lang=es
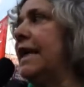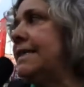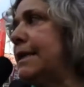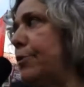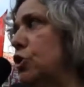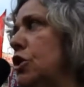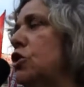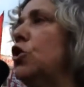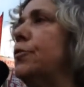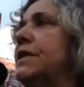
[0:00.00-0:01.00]
Este
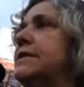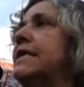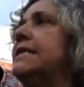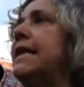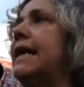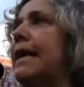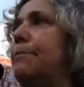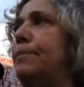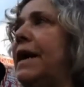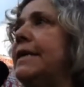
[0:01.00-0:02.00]
proyecto lo presenta la
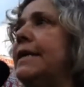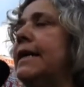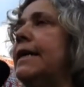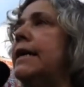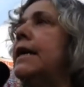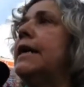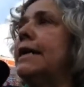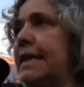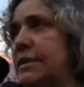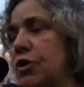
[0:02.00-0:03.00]
campaña
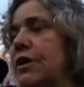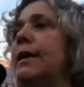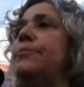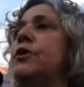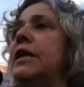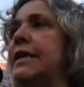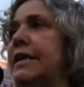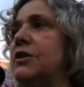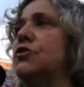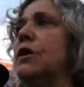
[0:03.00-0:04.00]
nacional por el
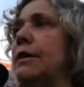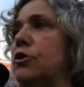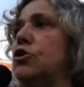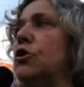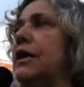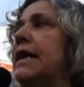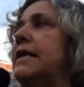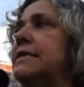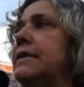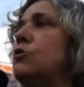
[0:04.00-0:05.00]
derecho al aborto
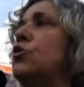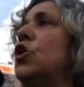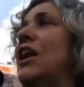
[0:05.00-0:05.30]
legal y seguro.